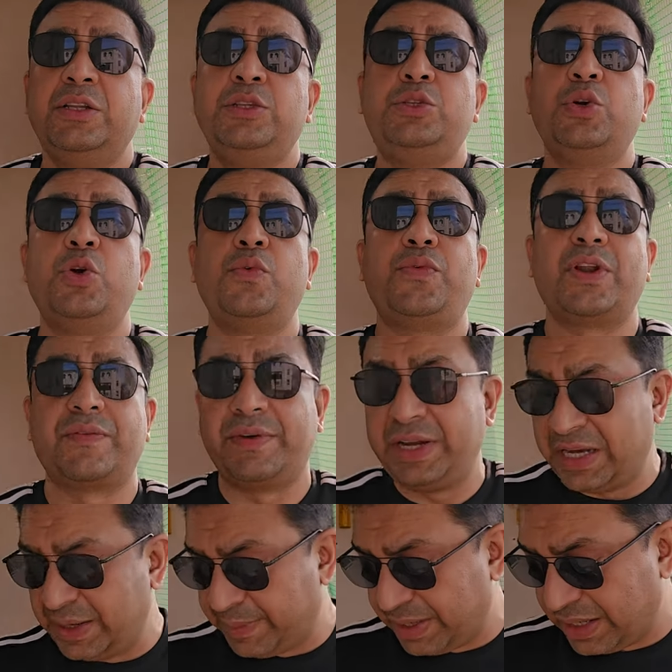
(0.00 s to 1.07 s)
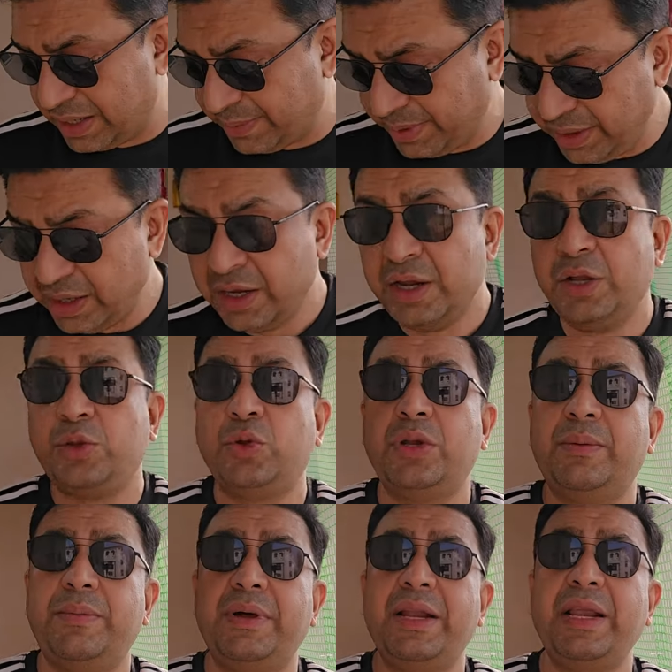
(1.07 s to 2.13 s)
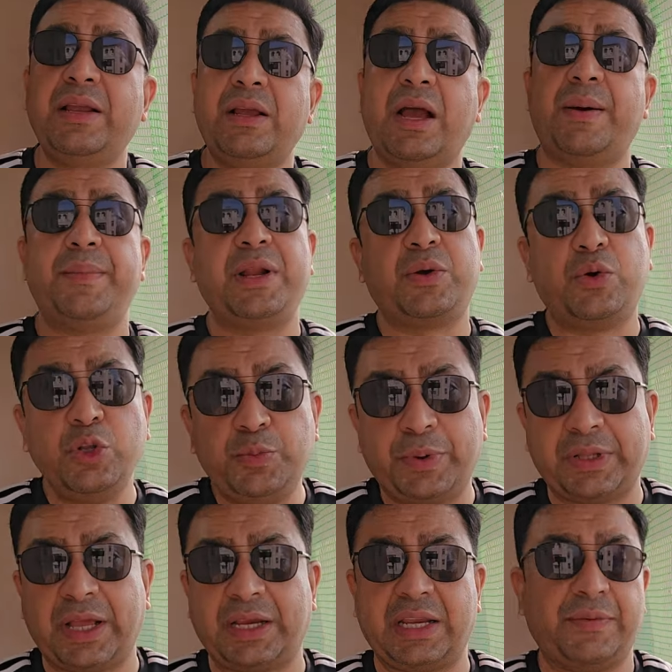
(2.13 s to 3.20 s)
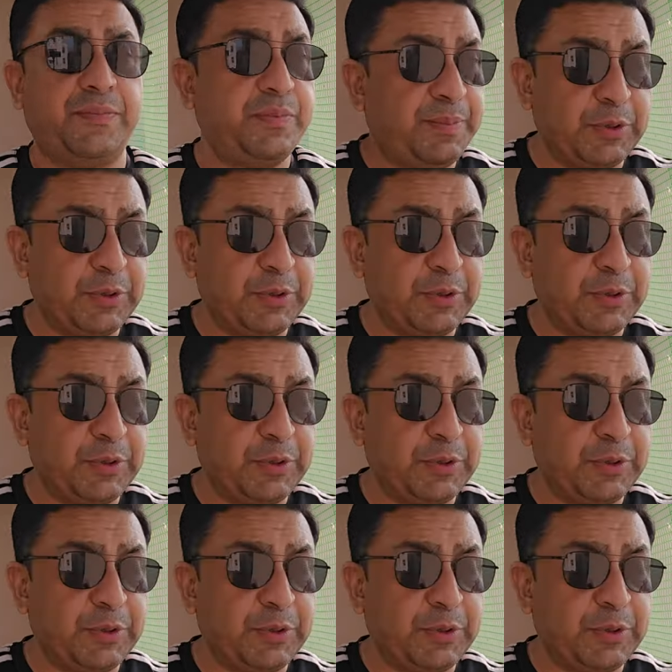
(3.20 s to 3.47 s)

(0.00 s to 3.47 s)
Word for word: जो फरवरी के महीने में तो नंबर एक हमने खुद पता किया